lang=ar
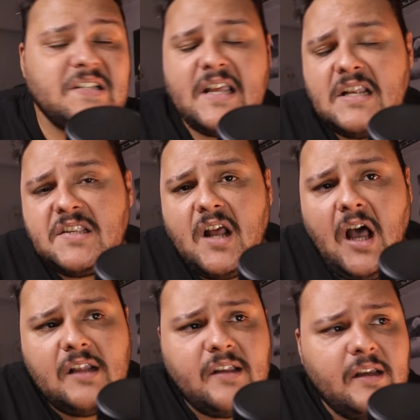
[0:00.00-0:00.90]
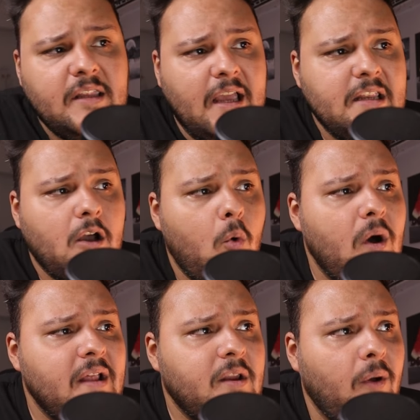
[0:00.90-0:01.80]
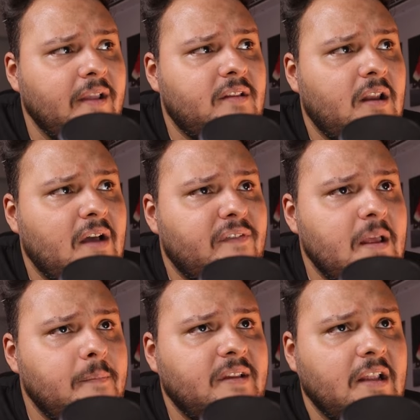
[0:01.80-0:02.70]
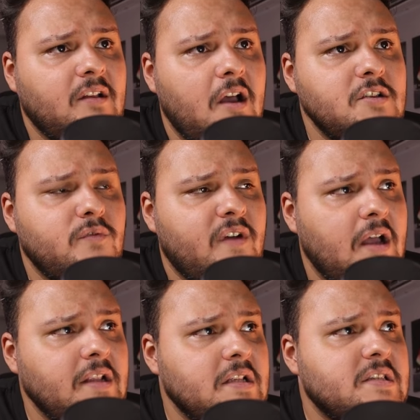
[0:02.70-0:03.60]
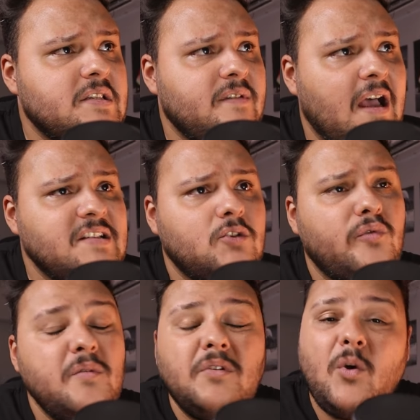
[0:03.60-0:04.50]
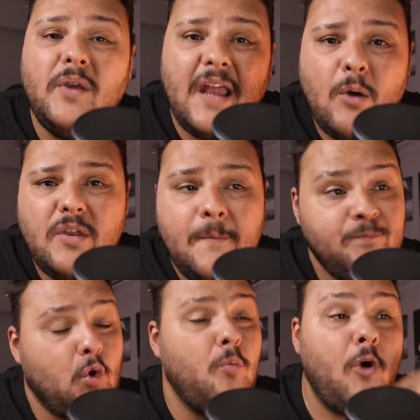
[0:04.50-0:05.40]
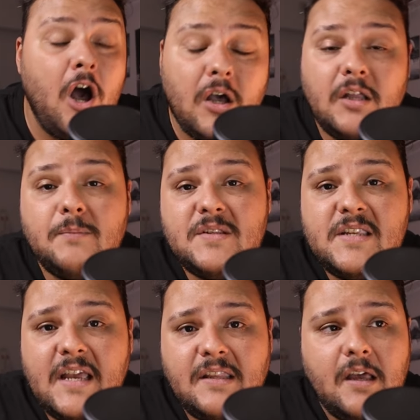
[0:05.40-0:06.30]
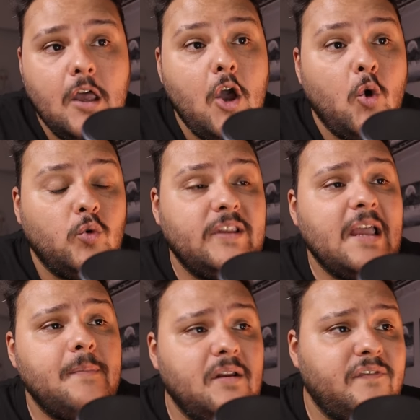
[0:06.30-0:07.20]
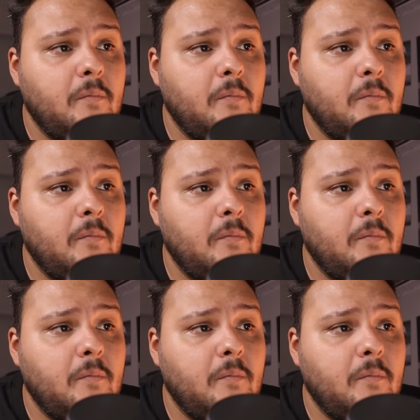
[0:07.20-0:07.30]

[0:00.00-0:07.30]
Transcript: بس انا صراحه يعني هو نوعيه الافلام بتاعت كاينز اوف كايندنس حسيته فيلم طويل قوي ومعقد بزياده ودايما في